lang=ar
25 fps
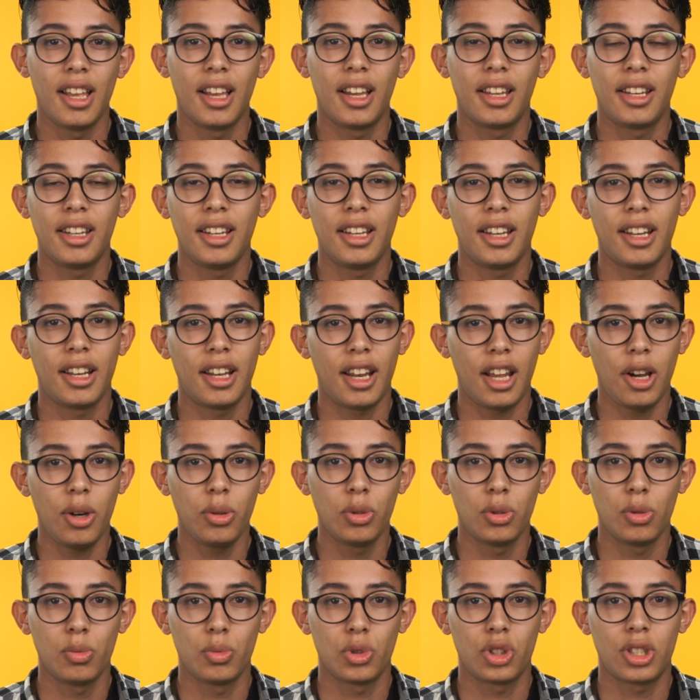اننا
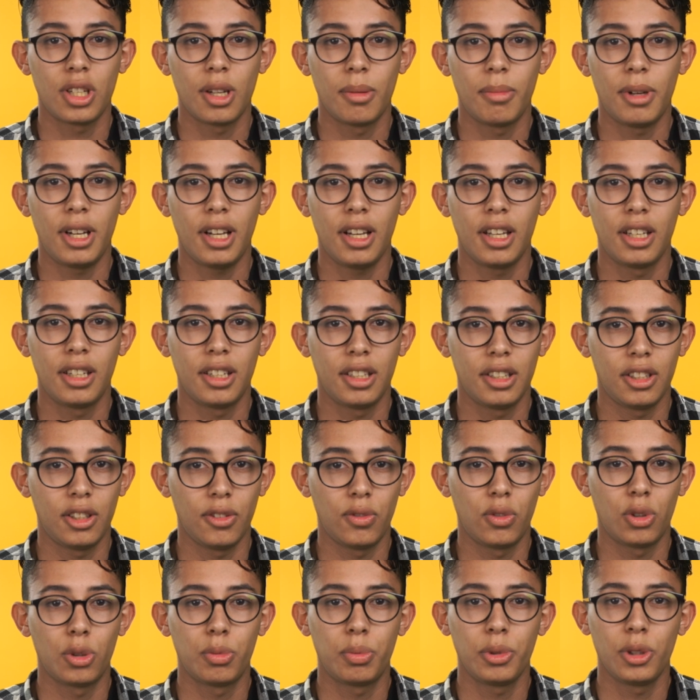نعاون المجتمع اننا
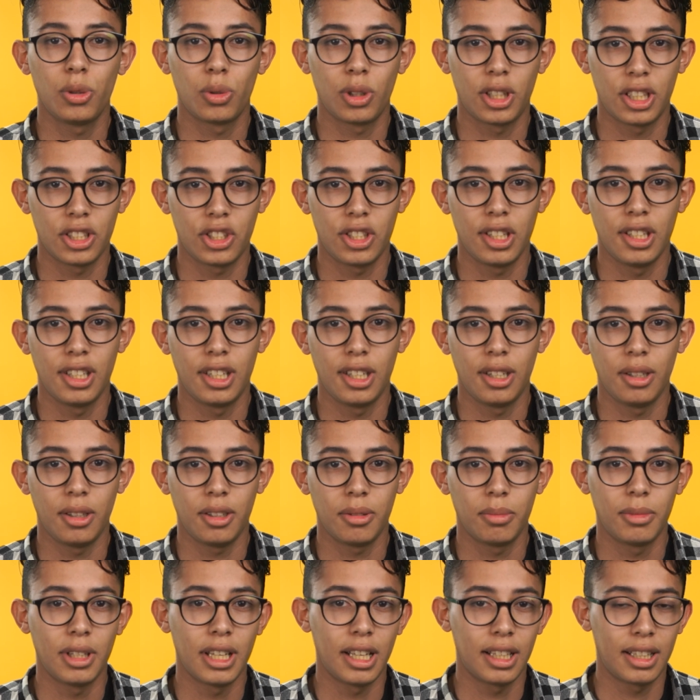نديفلوبيو لاجيريين
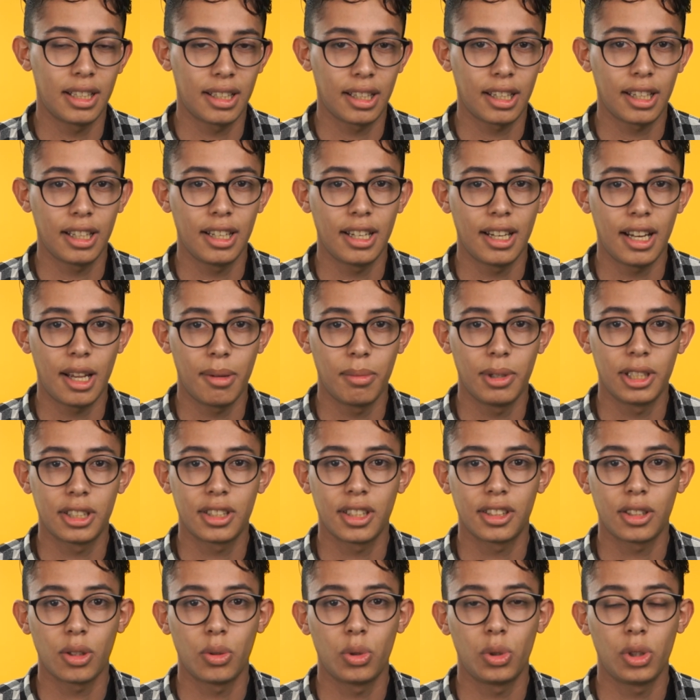من هذا خلال عمل
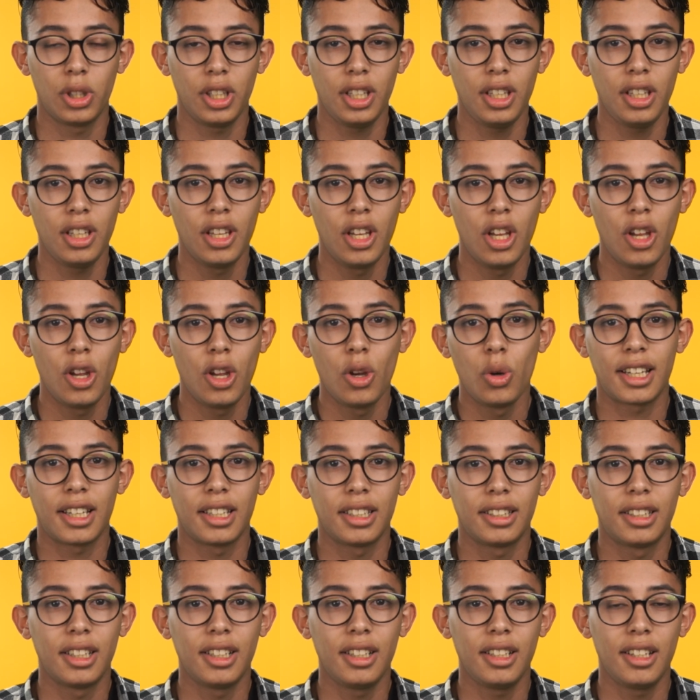تطوعي
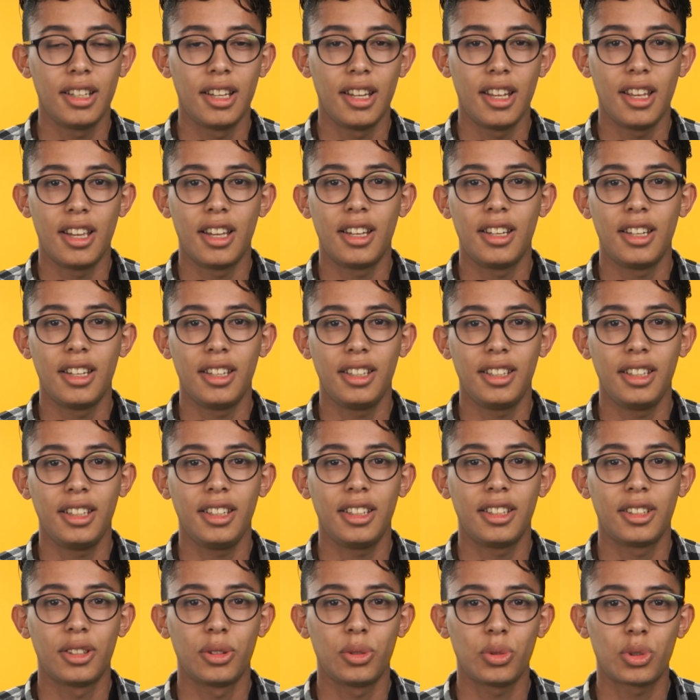ايضا
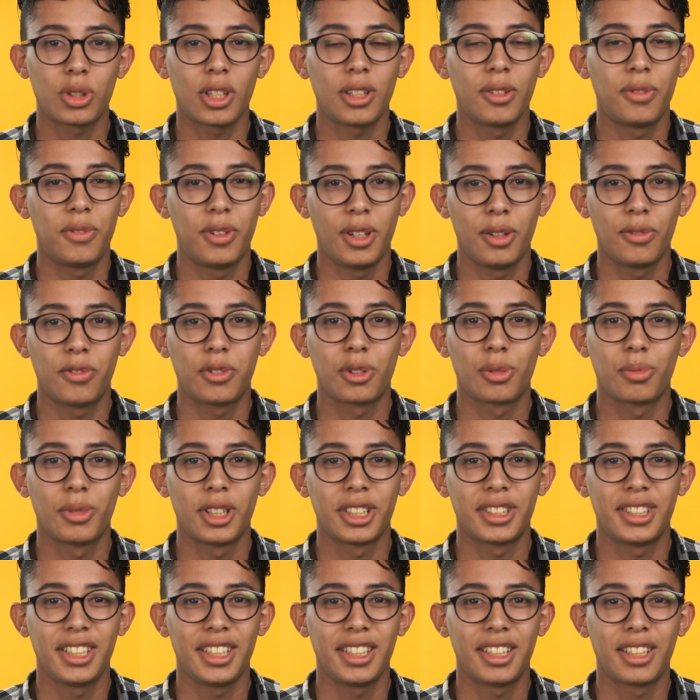انني نوصل في
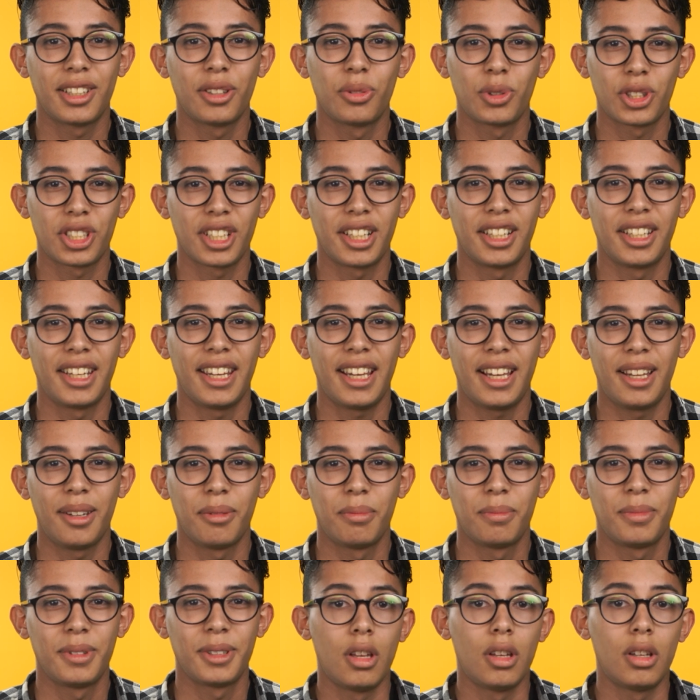الانفورماتيك واش راني حاب
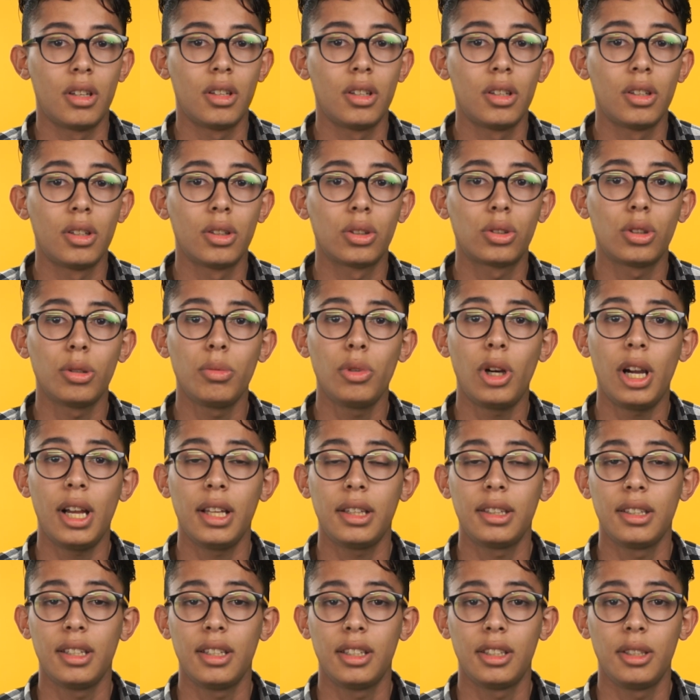أه،
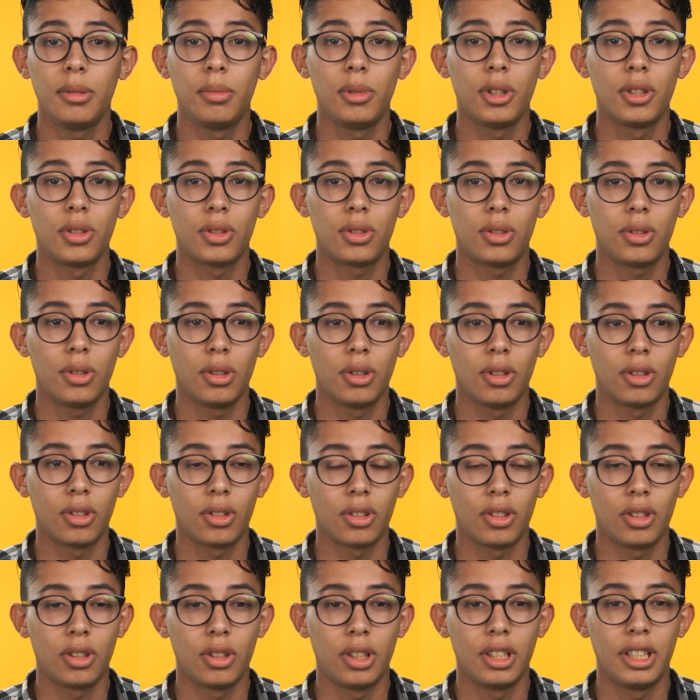طموحاتنا دي بيان سير
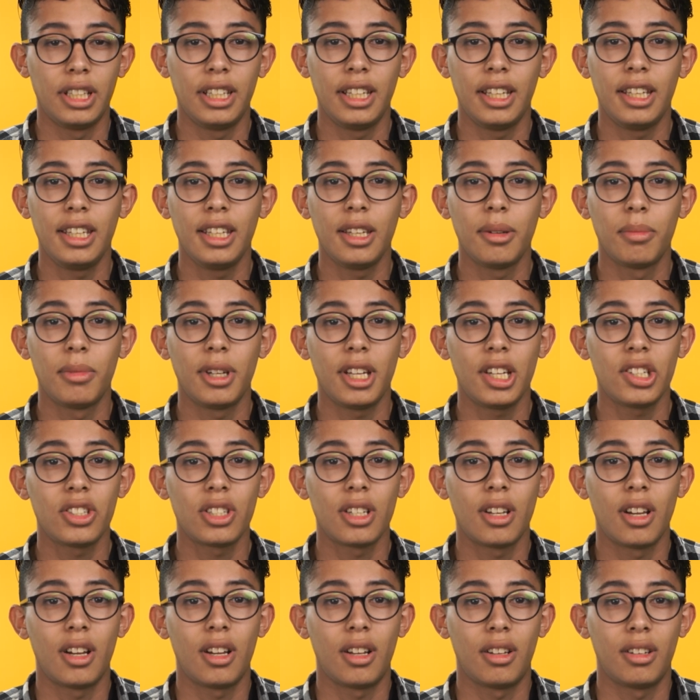اللي هي من
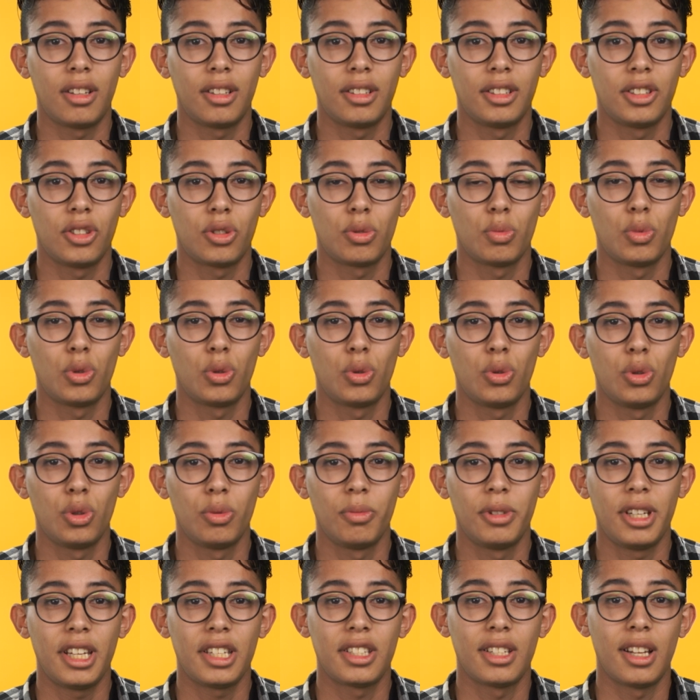اجلها نجم نقول
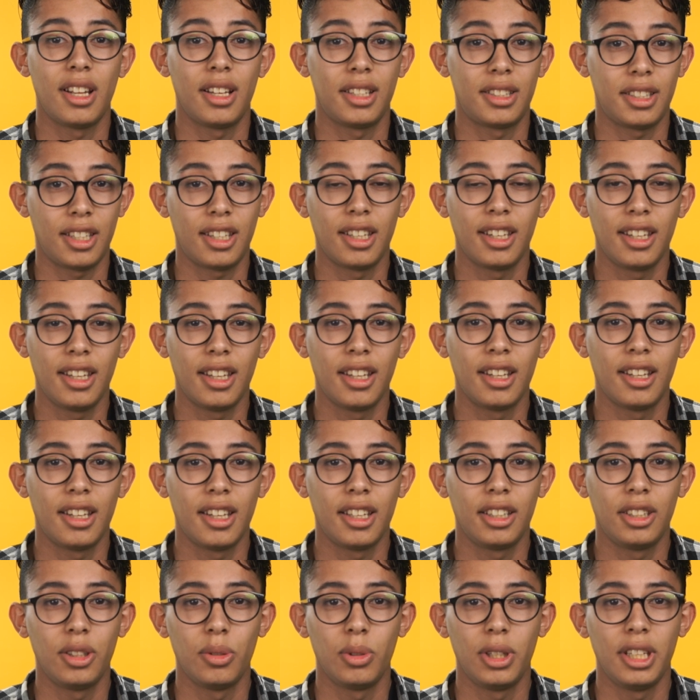من اجلها تكريا
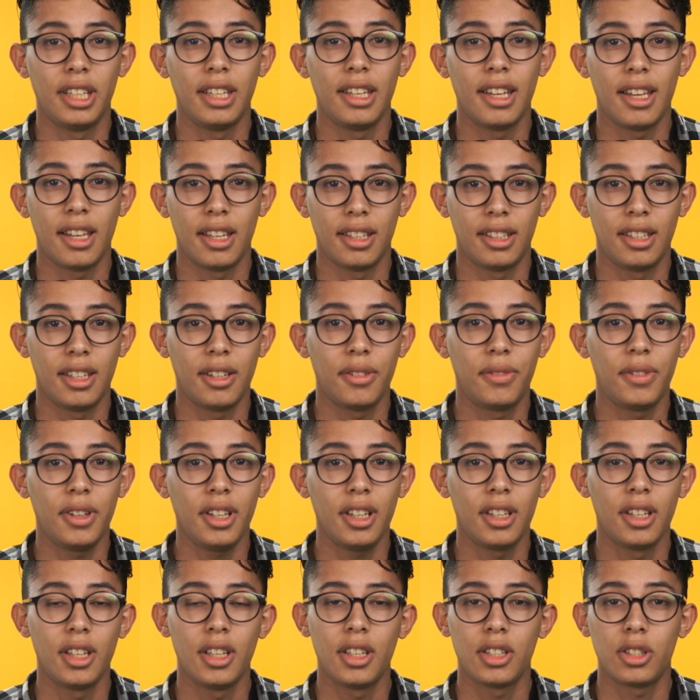النادي واللي هي
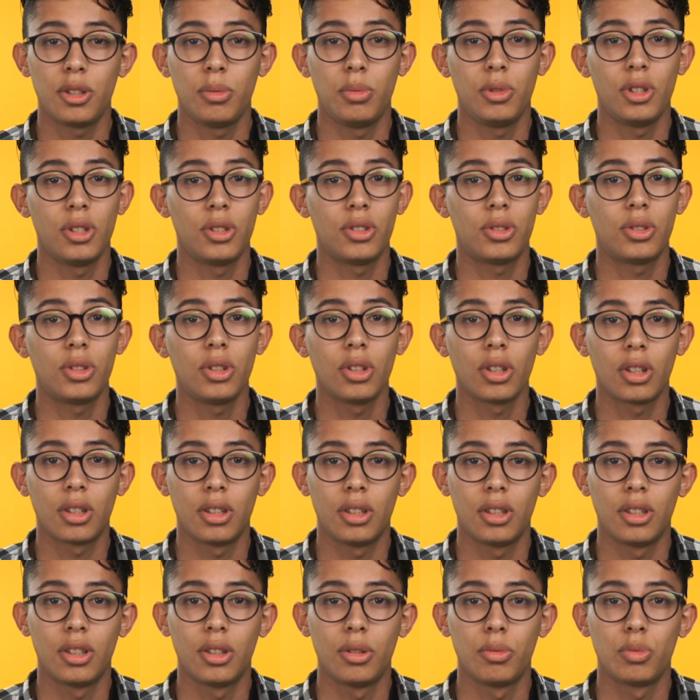اهدافه بيان سير
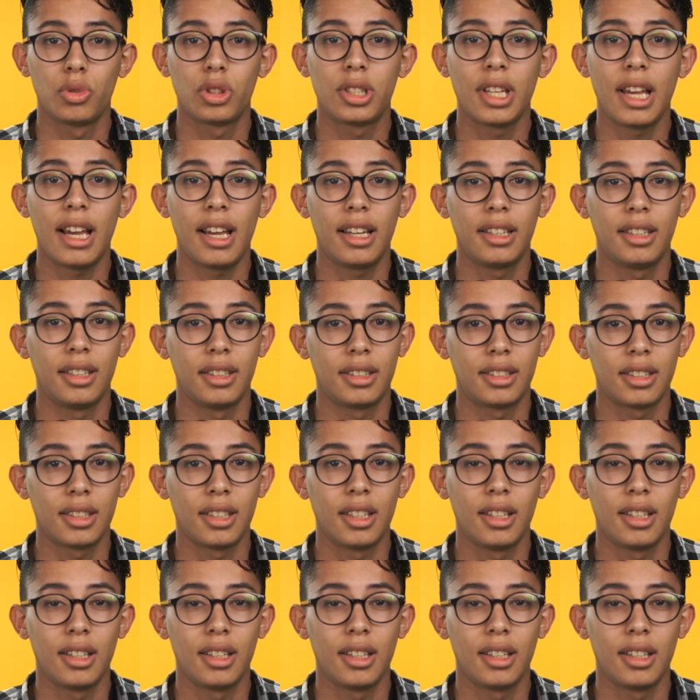أه، مساعده